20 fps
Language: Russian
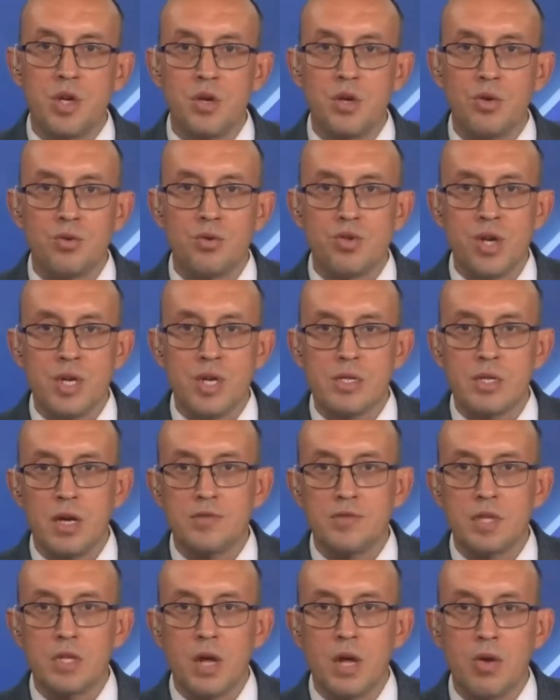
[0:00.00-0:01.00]
участка
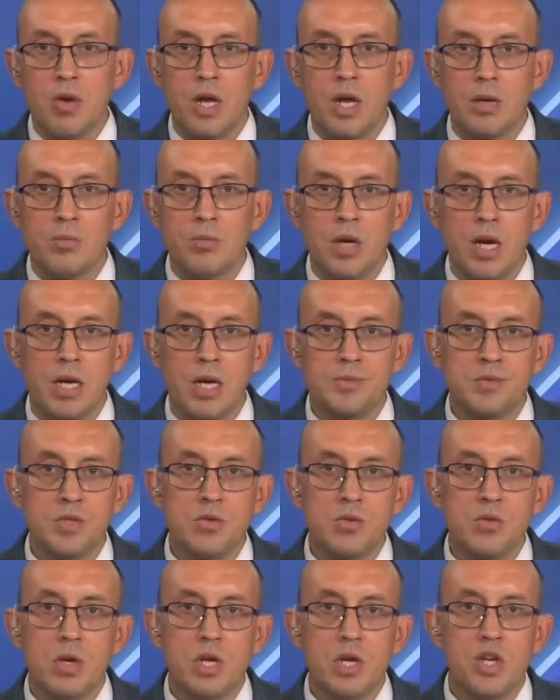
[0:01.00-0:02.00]
автодороги
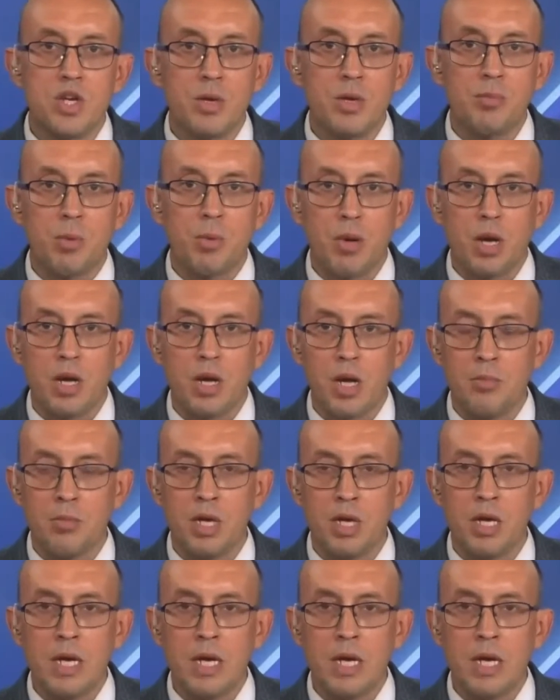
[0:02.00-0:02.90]
Амга-Сулгача по программе